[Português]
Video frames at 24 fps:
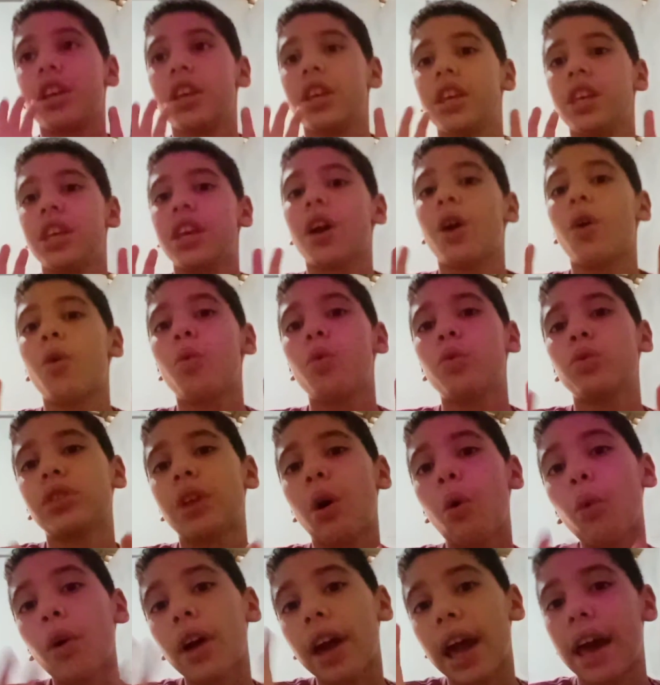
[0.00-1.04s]
E eu
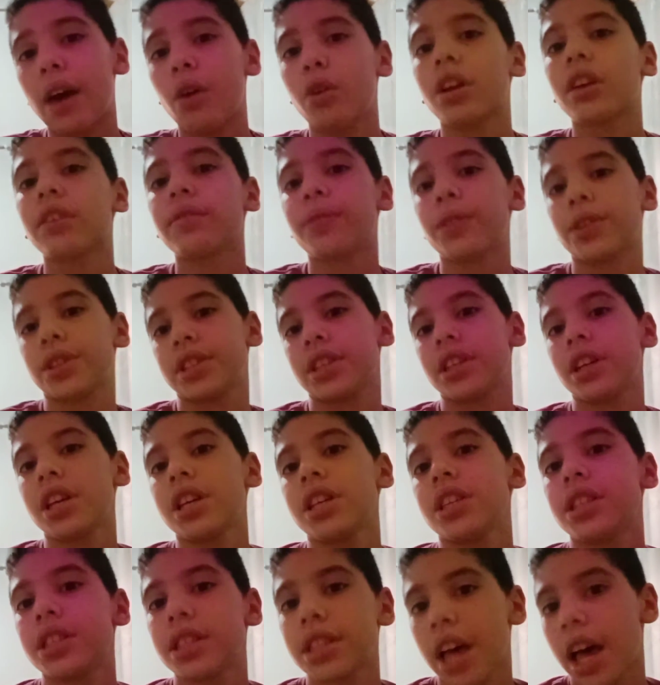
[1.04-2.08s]
não quero que
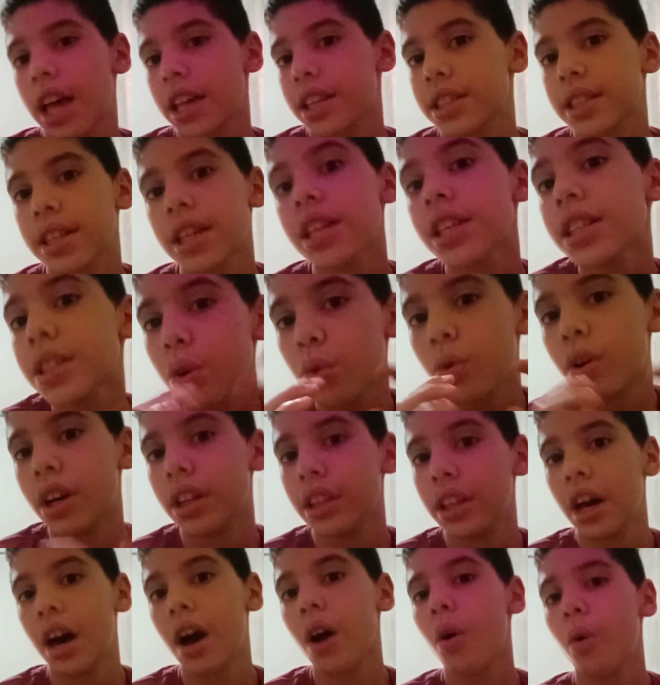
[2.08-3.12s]
vocês assistam o
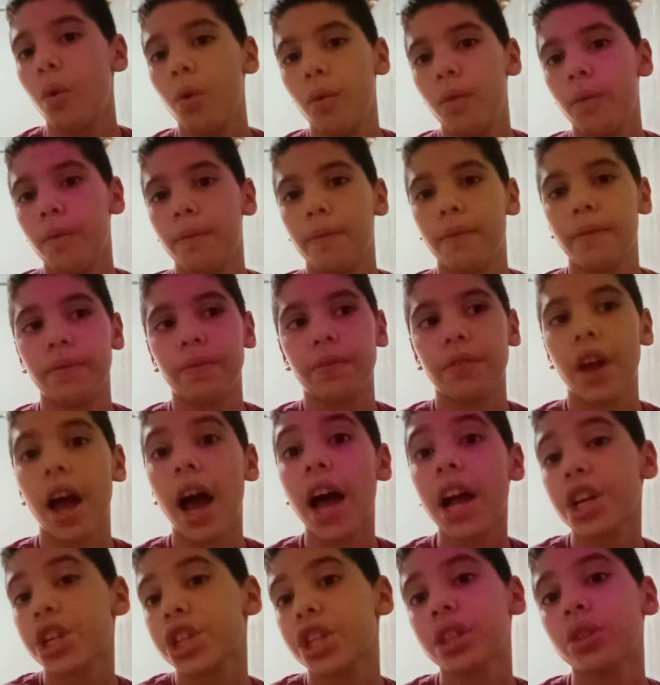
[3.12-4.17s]
canal
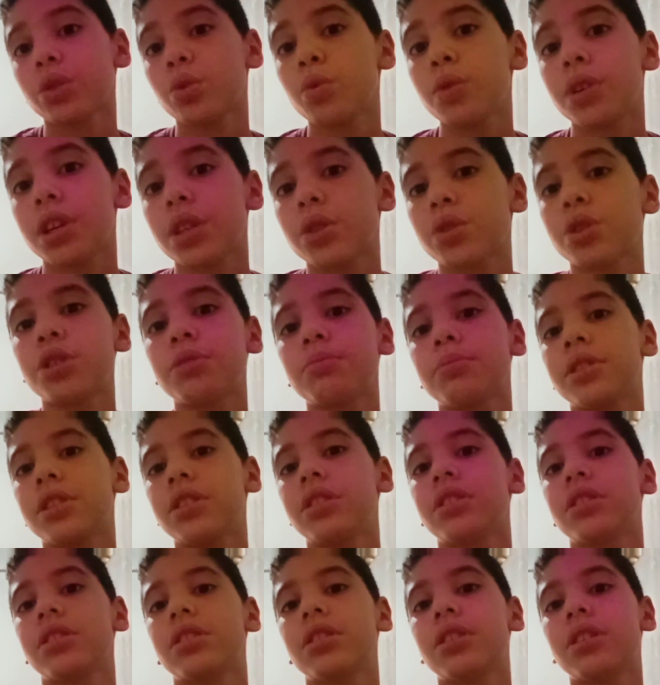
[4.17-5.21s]
achando isso de mim,
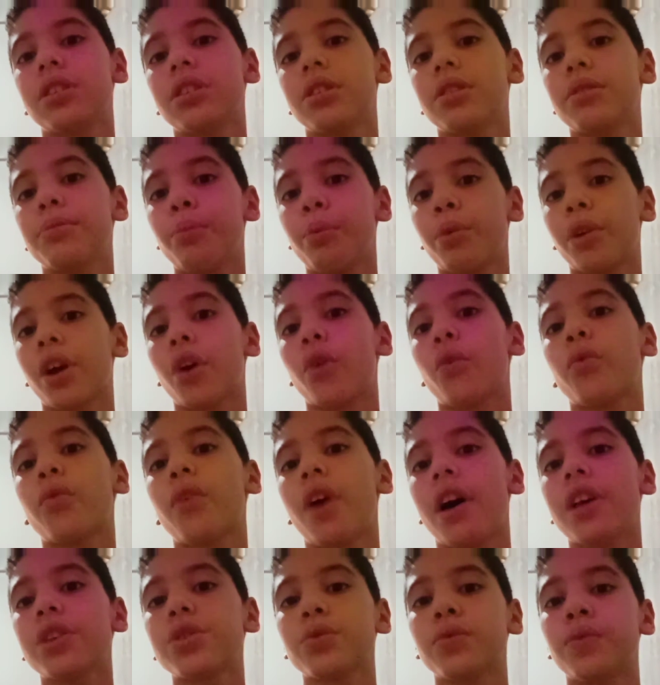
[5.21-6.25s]
porque eu
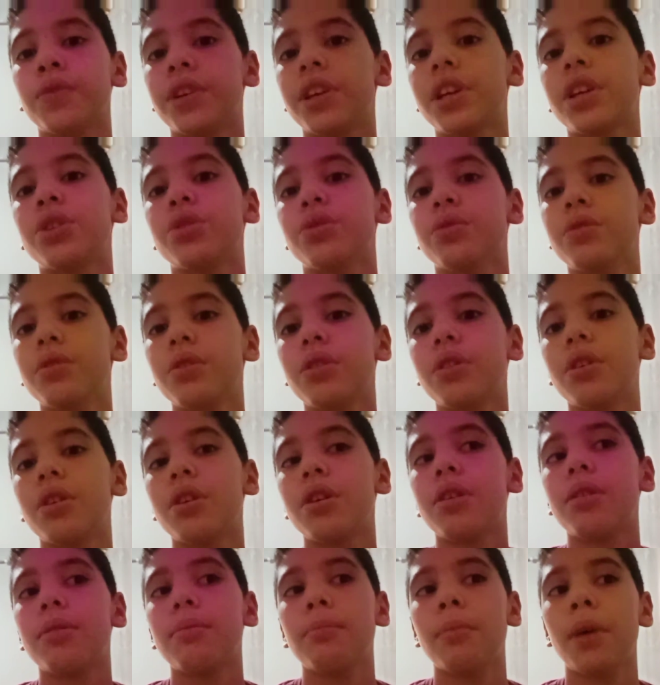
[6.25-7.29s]
faço vídeo,
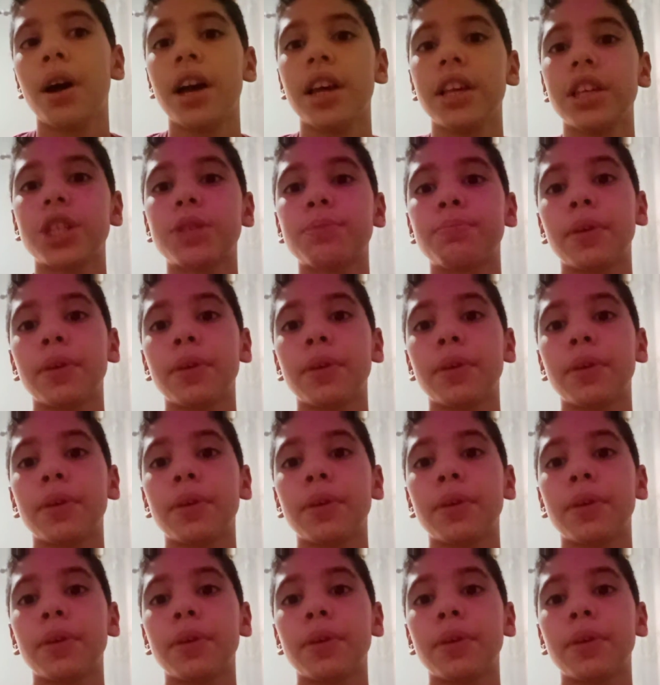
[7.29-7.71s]
mas